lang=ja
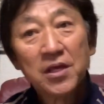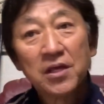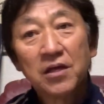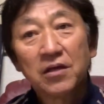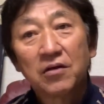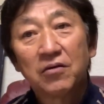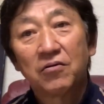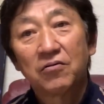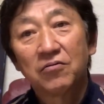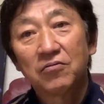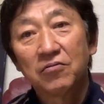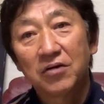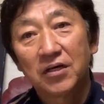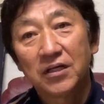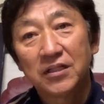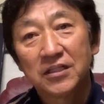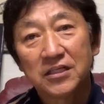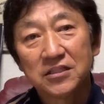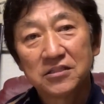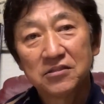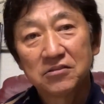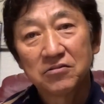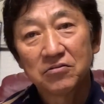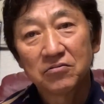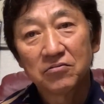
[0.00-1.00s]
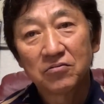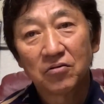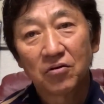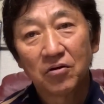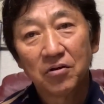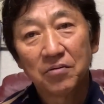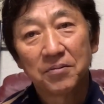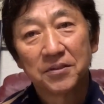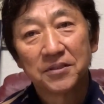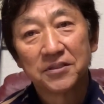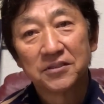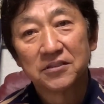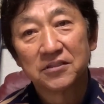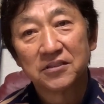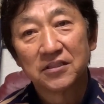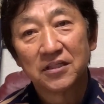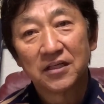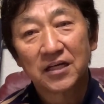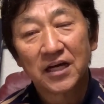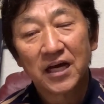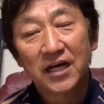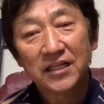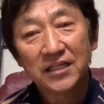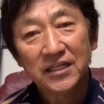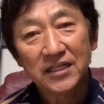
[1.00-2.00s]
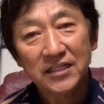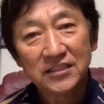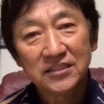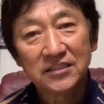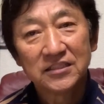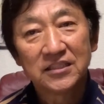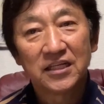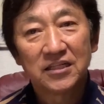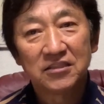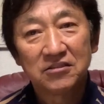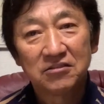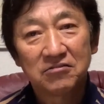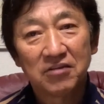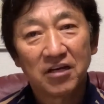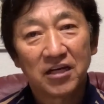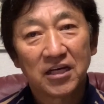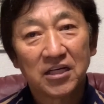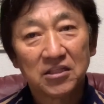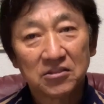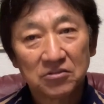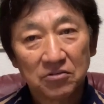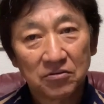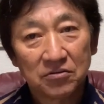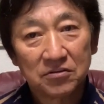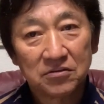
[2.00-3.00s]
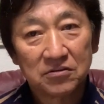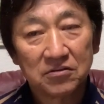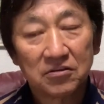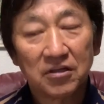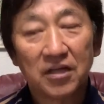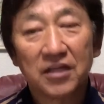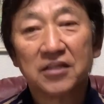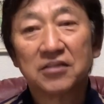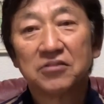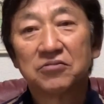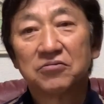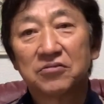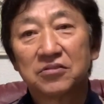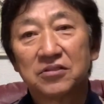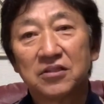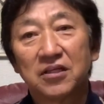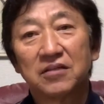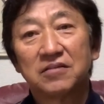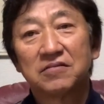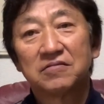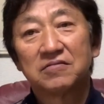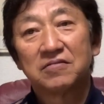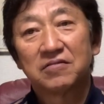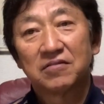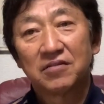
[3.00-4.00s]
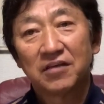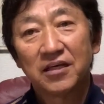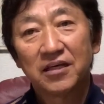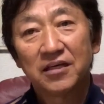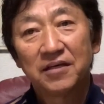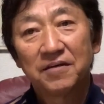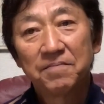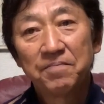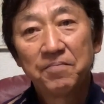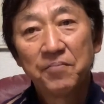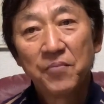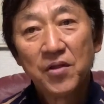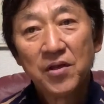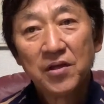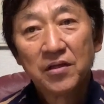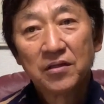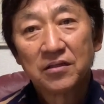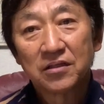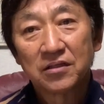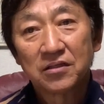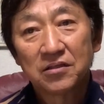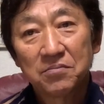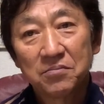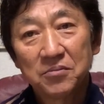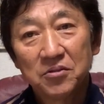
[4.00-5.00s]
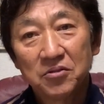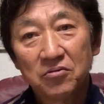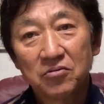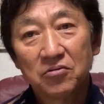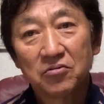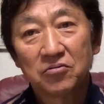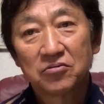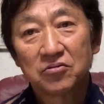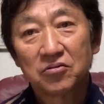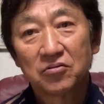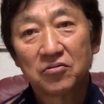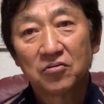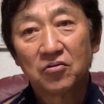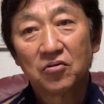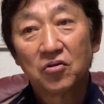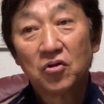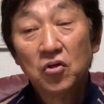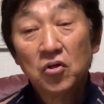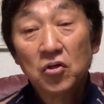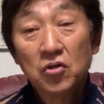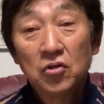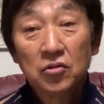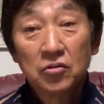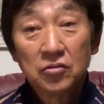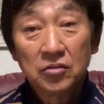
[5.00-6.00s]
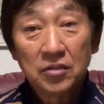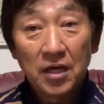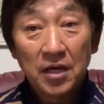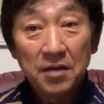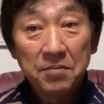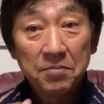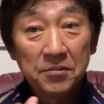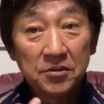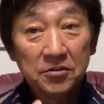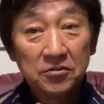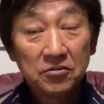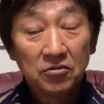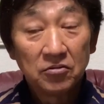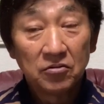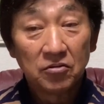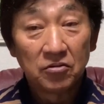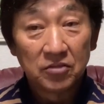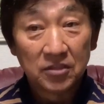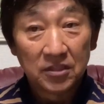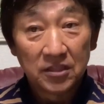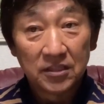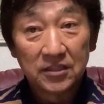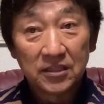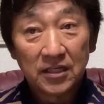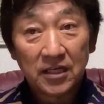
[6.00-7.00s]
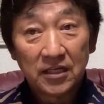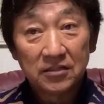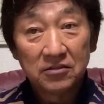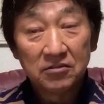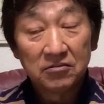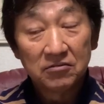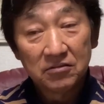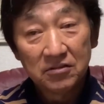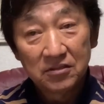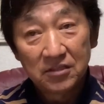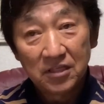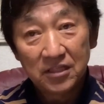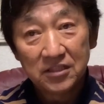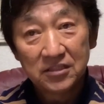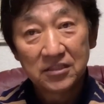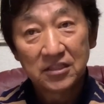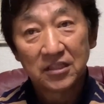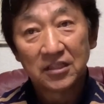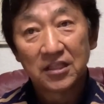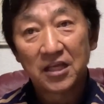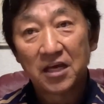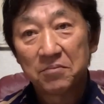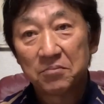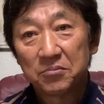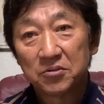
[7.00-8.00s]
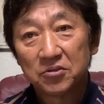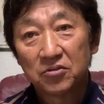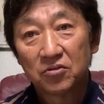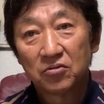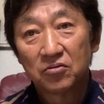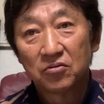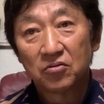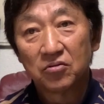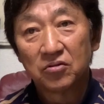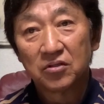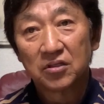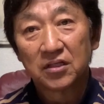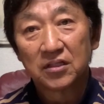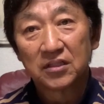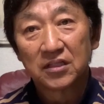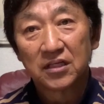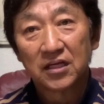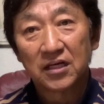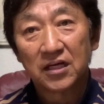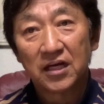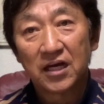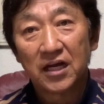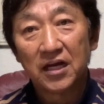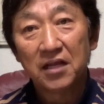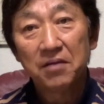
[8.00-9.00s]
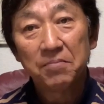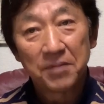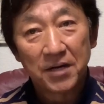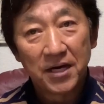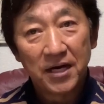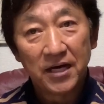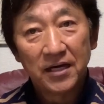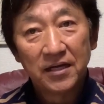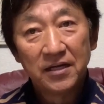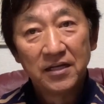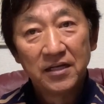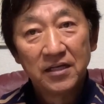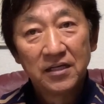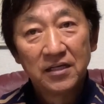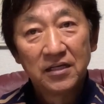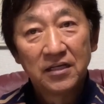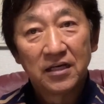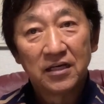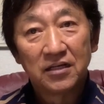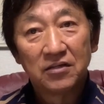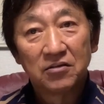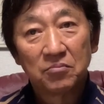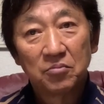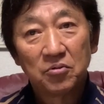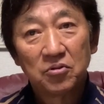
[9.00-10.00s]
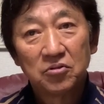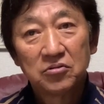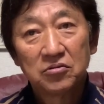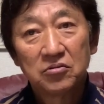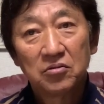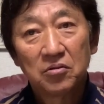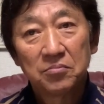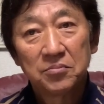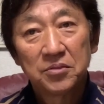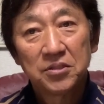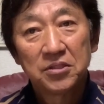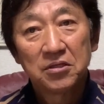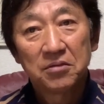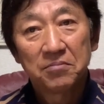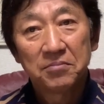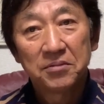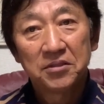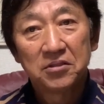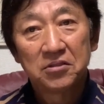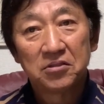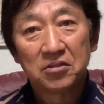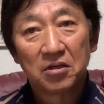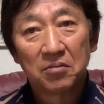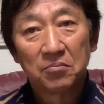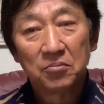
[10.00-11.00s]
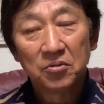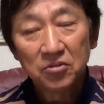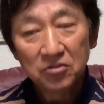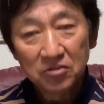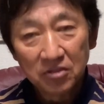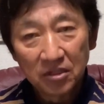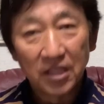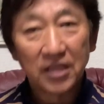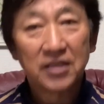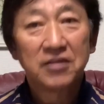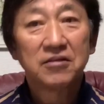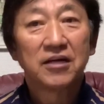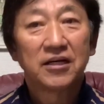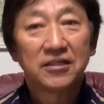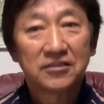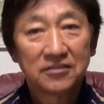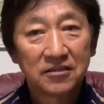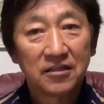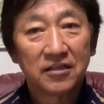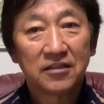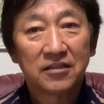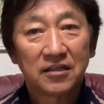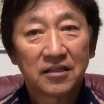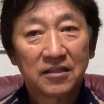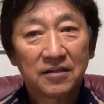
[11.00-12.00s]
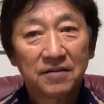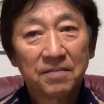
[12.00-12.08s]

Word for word: この形を取ればですね必ず打率上がるよっていう話をしたんですよねで君のそのタイミングの取り方ゆったりしたタイミングの取り方があればあのボールの見極めっていうのはもっとできるはずなんだ